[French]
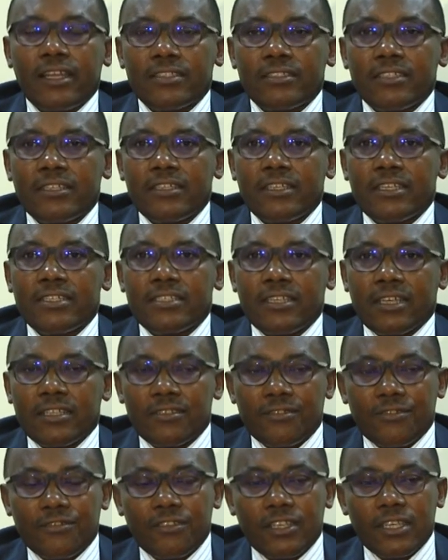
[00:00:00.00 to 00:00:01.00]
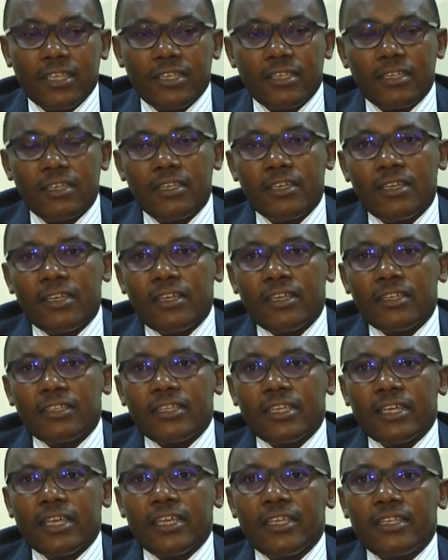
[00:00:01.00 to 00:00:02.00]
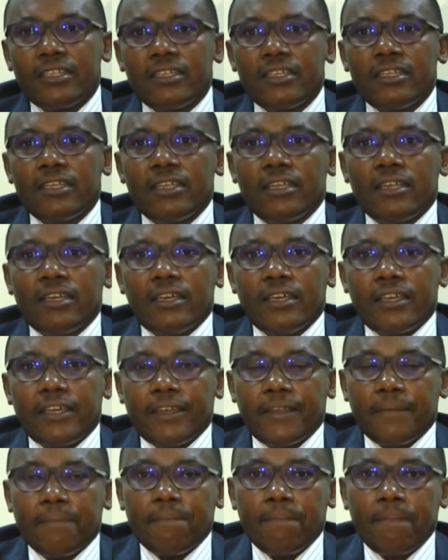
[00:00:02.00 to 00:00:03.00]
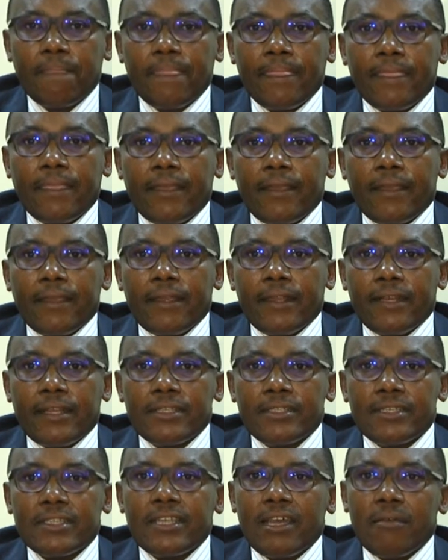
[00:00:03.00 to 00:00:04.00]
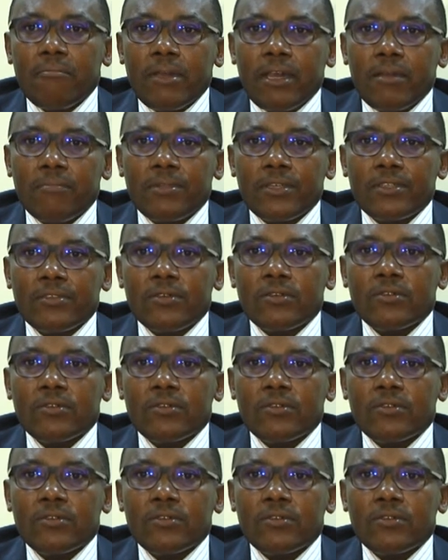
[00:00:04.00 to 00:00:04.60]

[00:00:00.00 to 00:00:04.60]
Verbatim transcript: atelier scientifique qui réunit eh, les États membres de